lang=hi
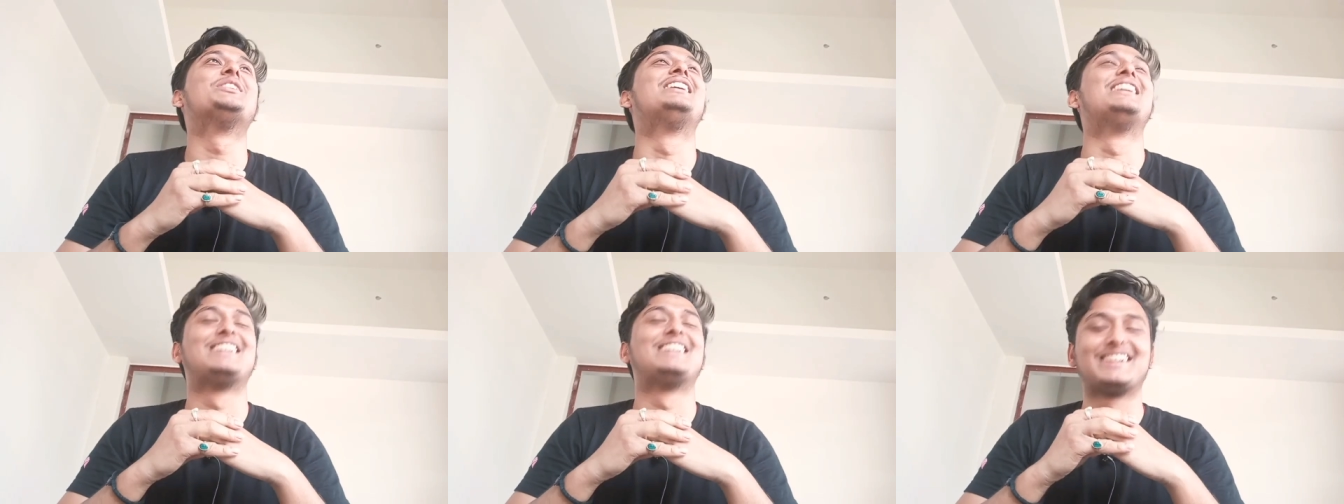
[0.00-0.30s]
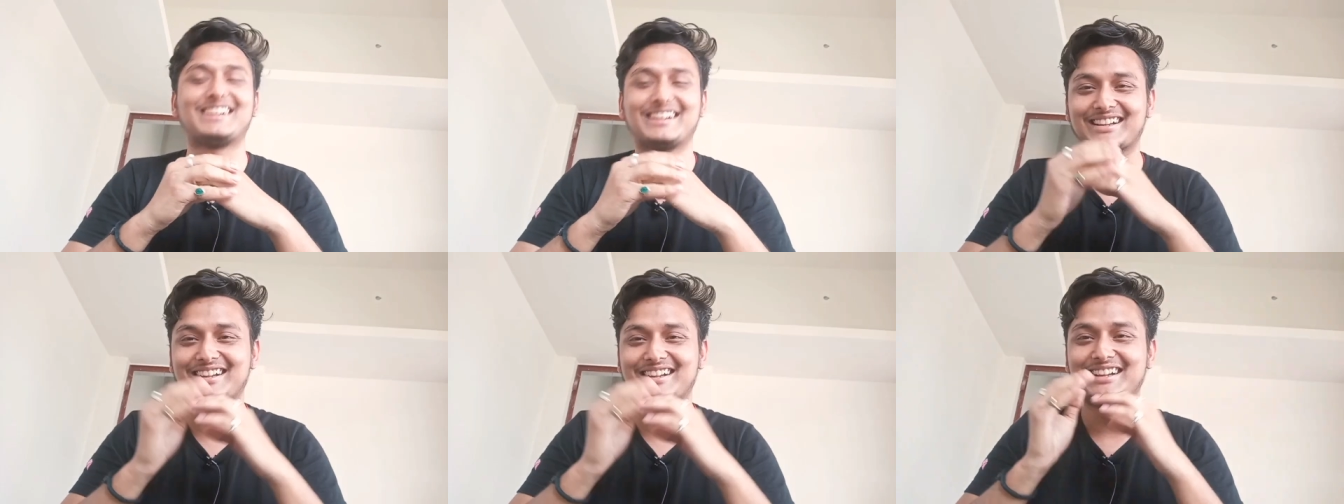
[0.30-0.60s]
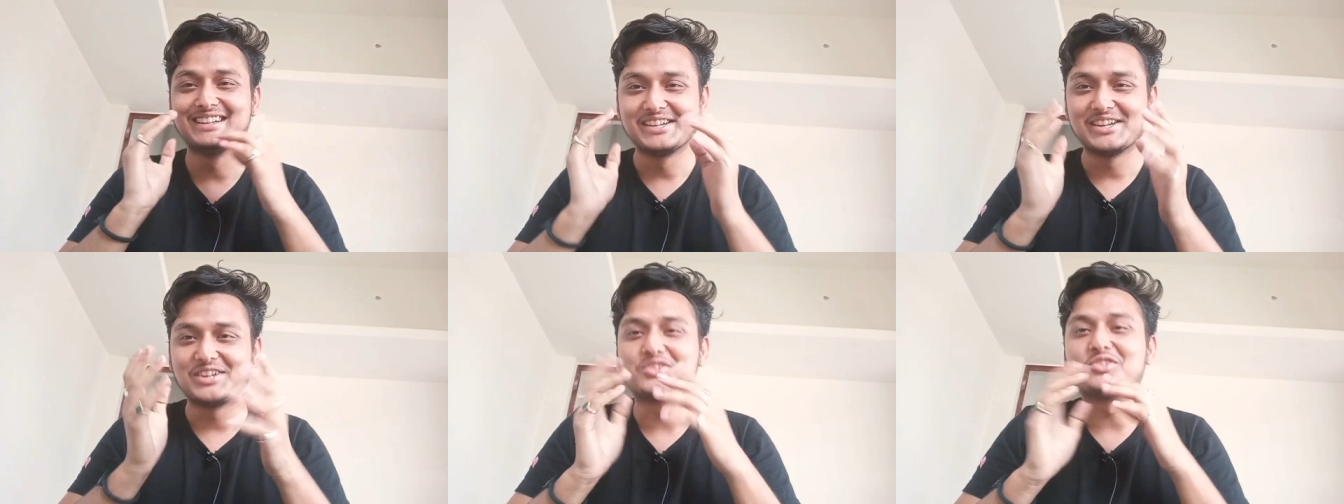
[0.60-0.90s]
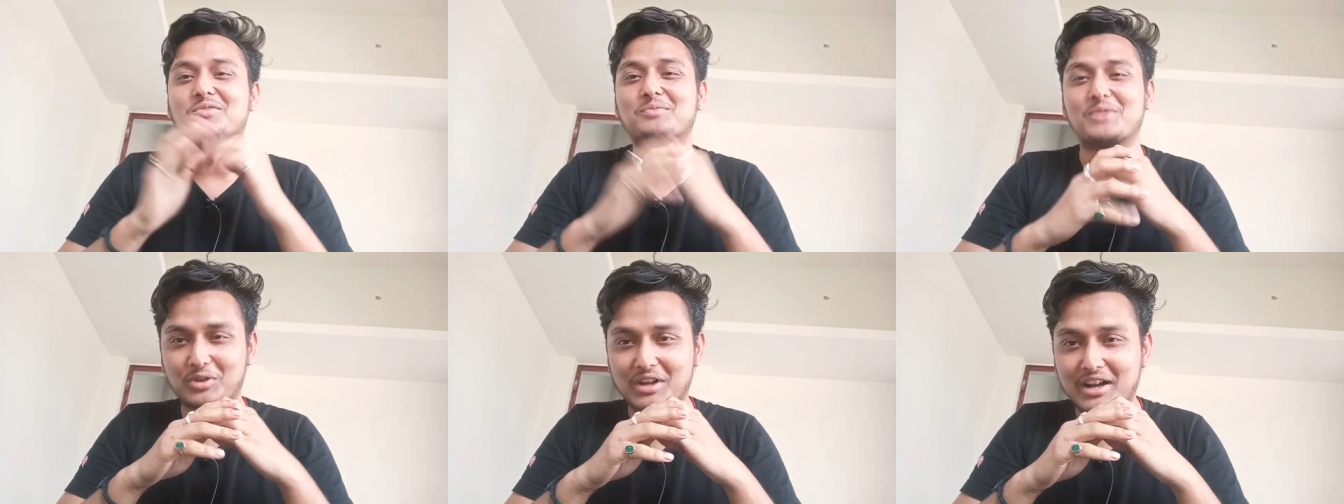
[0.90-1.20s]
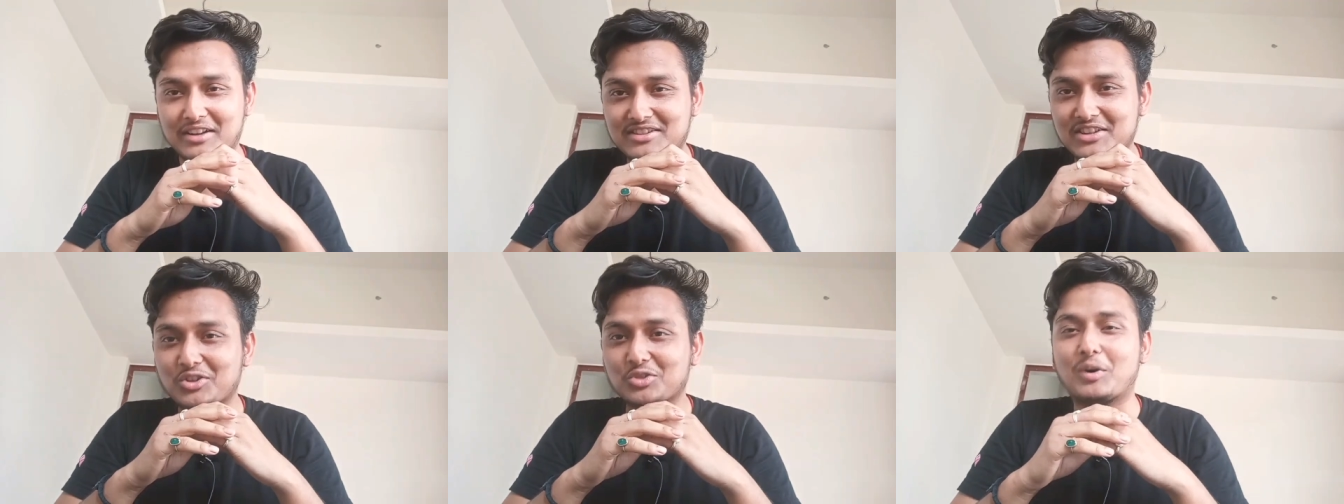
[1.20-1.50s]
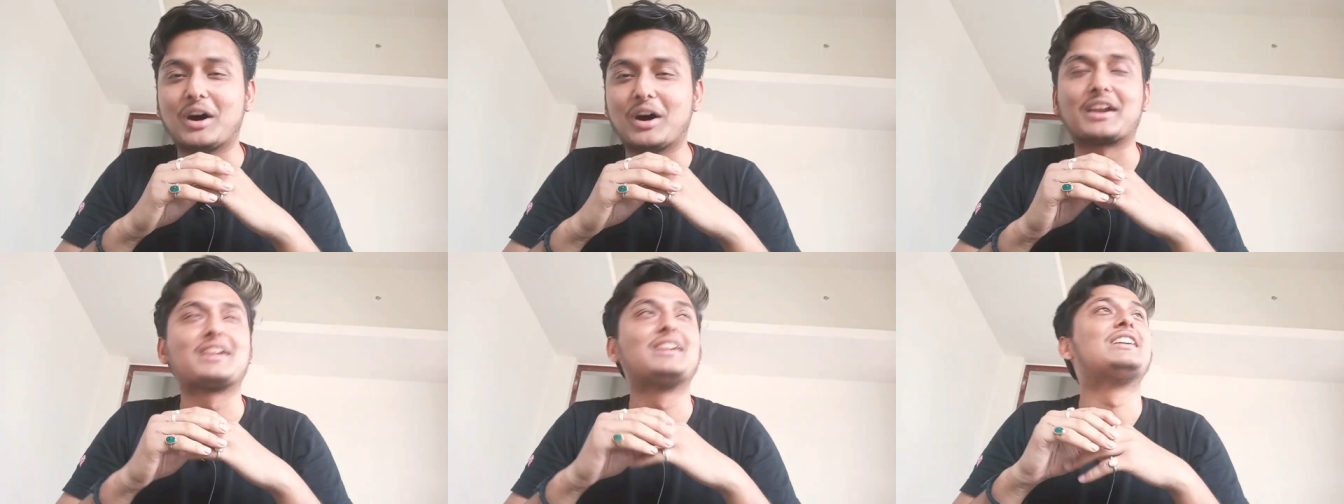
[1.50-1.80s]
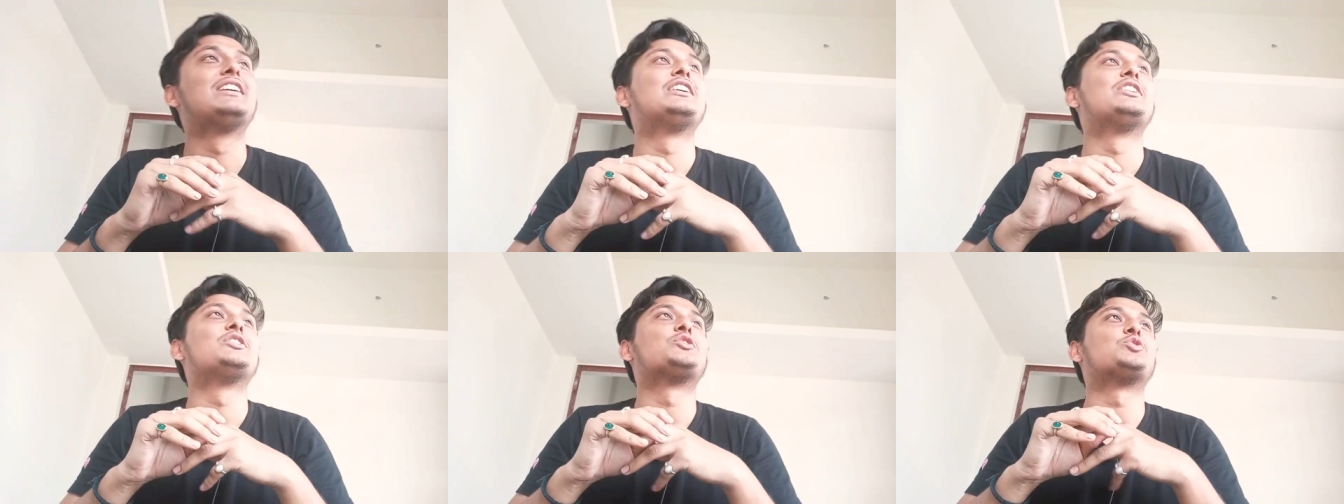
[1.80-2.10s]
तो मैंने बोला अक्षय कुमार
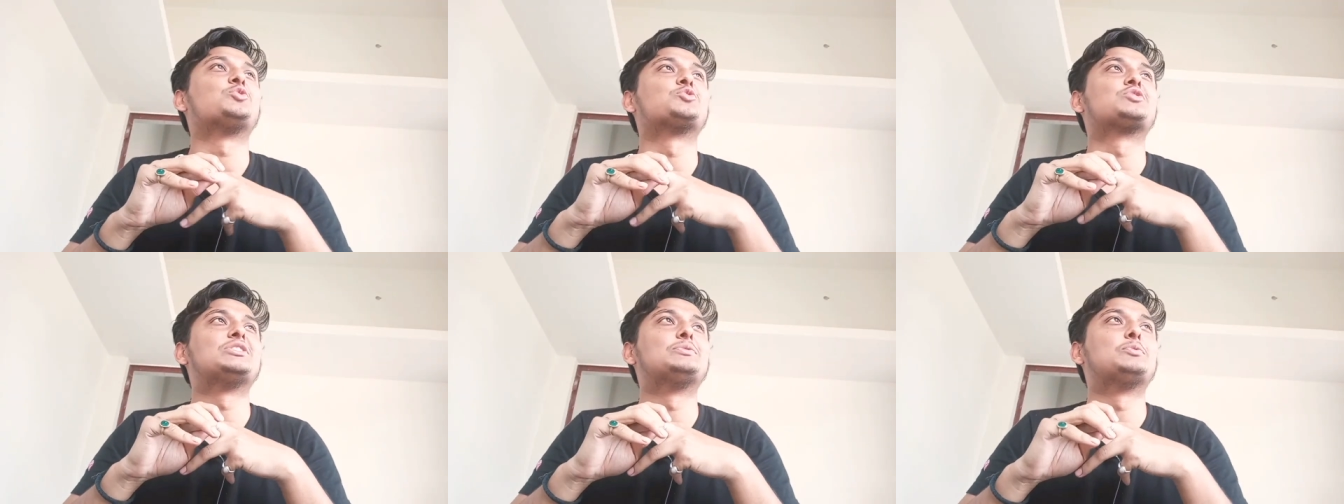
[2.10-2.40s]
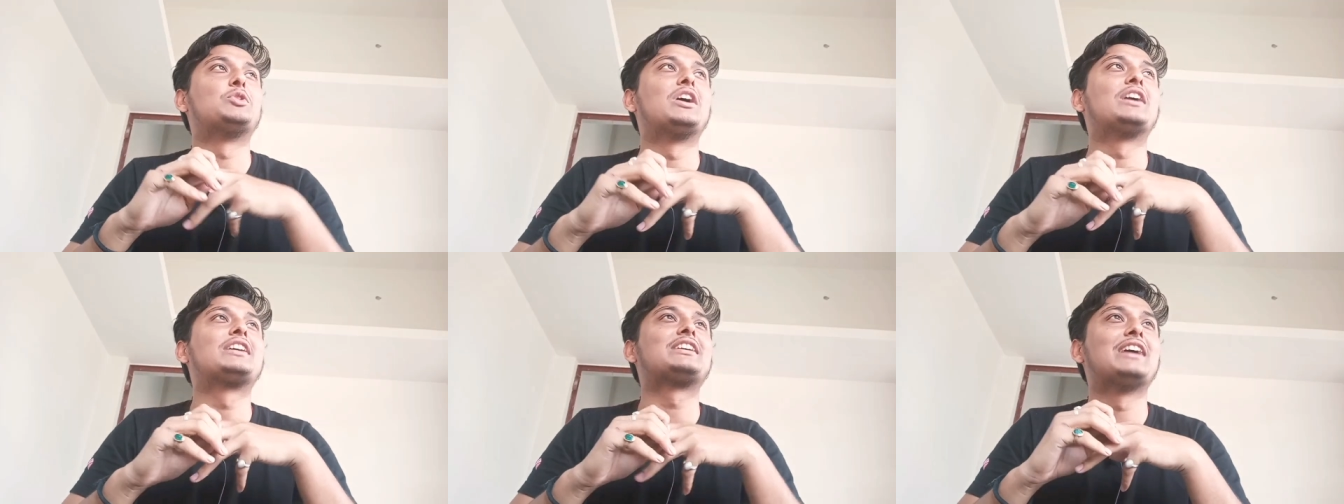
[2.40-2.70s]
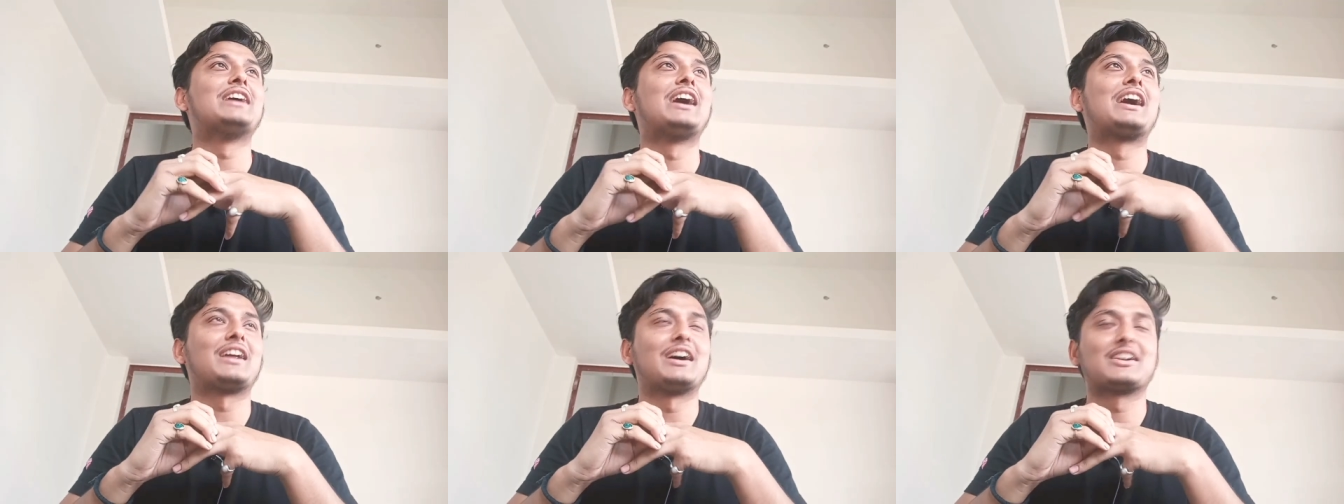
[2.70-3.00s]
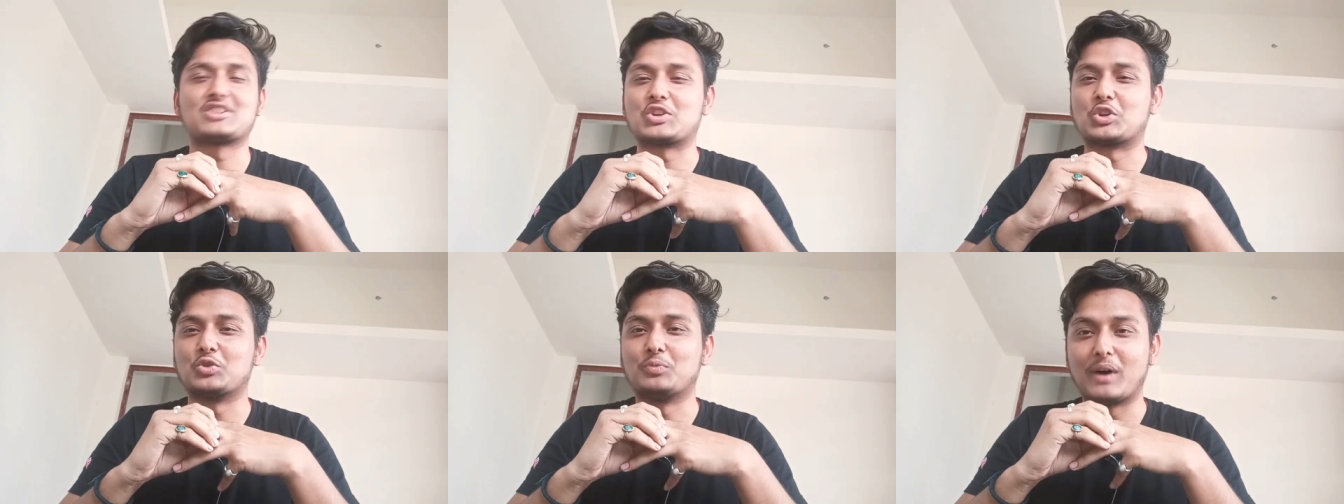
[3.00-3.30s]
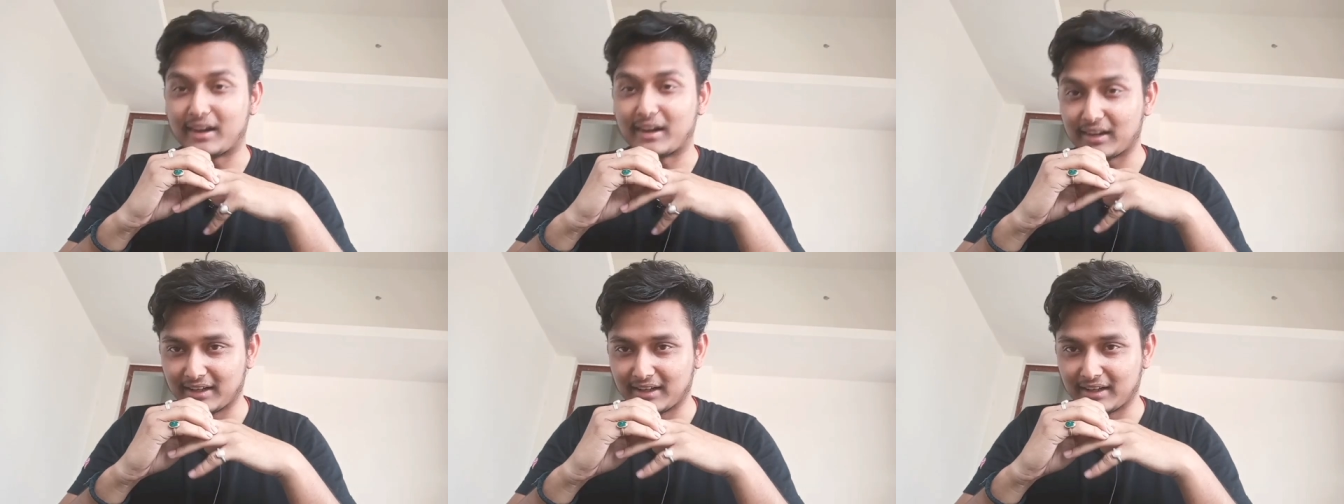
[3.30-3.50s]
तो उसने बोला कि यार अक्षय कुमार